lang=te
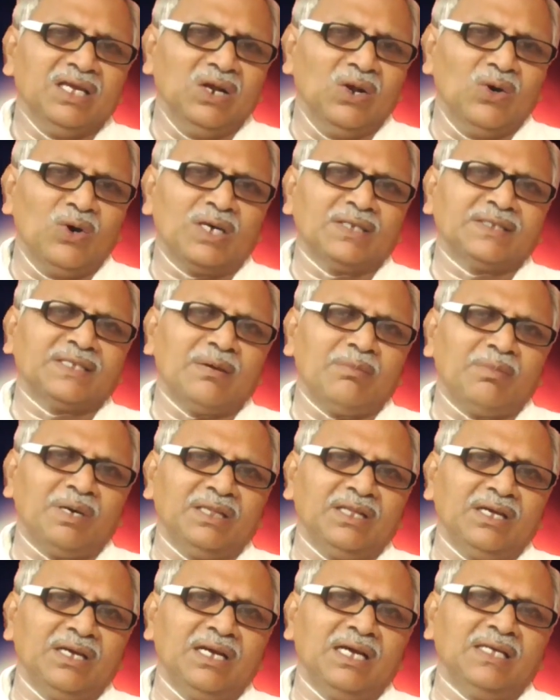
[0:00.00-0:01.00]
ఈ లోక
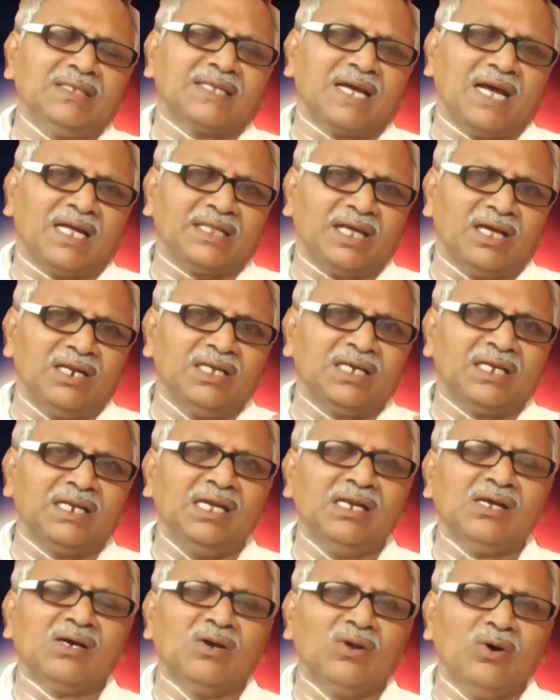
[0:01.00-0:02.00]
సంబంధంగా సాతాను
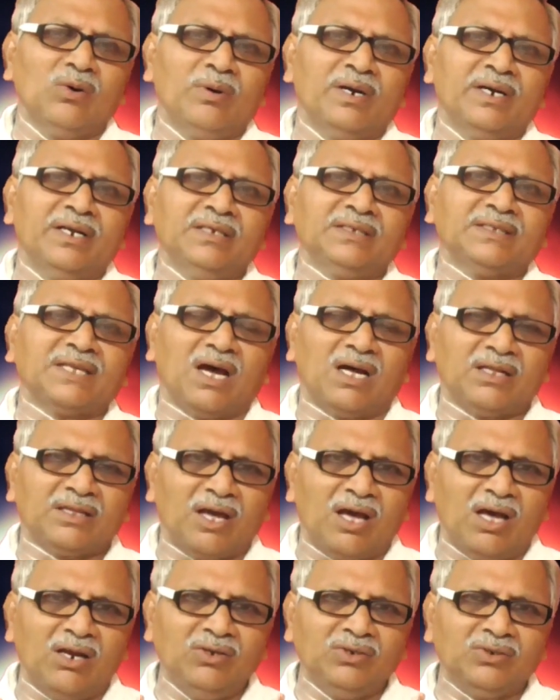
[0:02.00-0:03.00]
క్రియలకు లోబడి
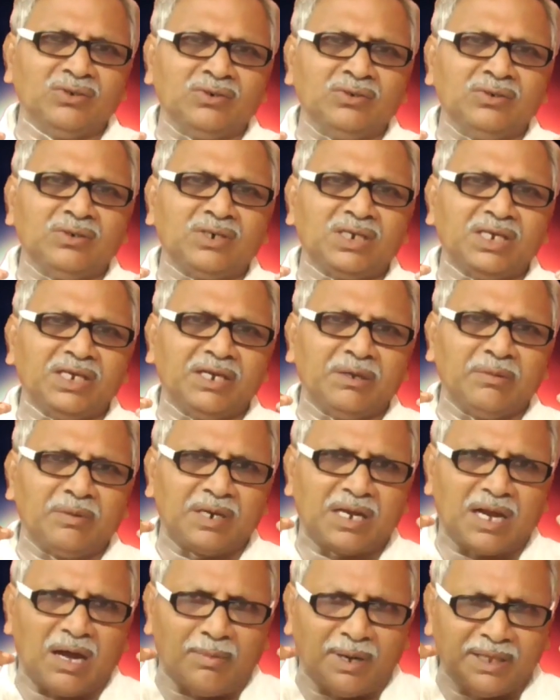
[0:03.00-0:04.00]
సాతానుకి
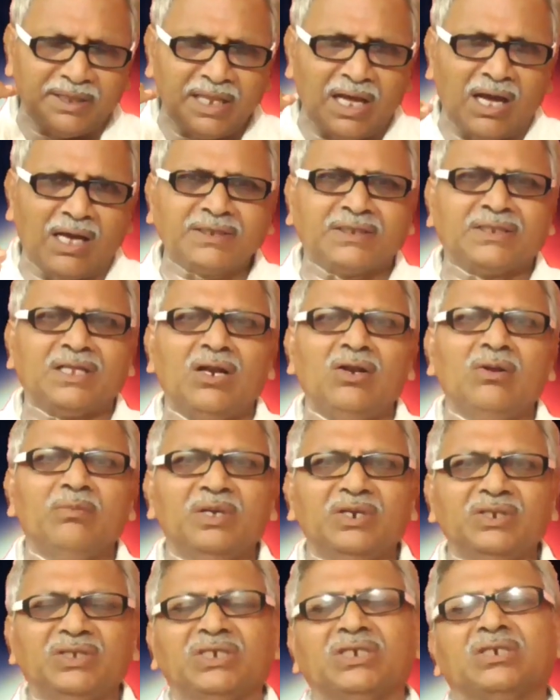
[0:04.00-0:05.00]
కబంధ హస్తాలు
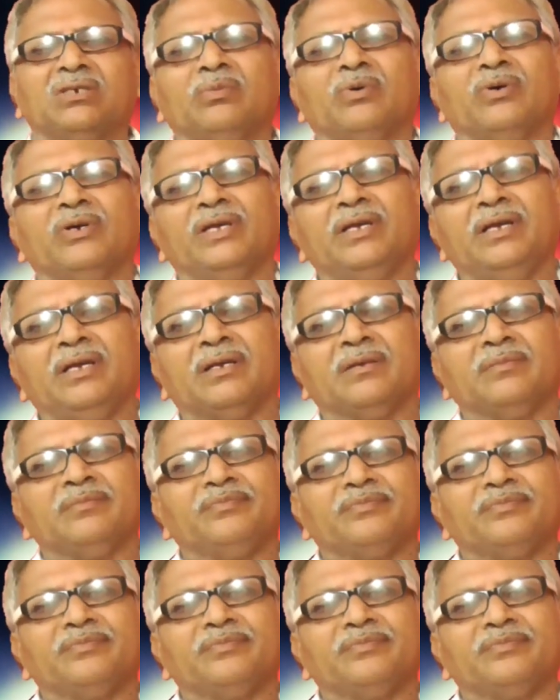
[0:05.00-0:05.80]
మీరు చిక్కుపోయి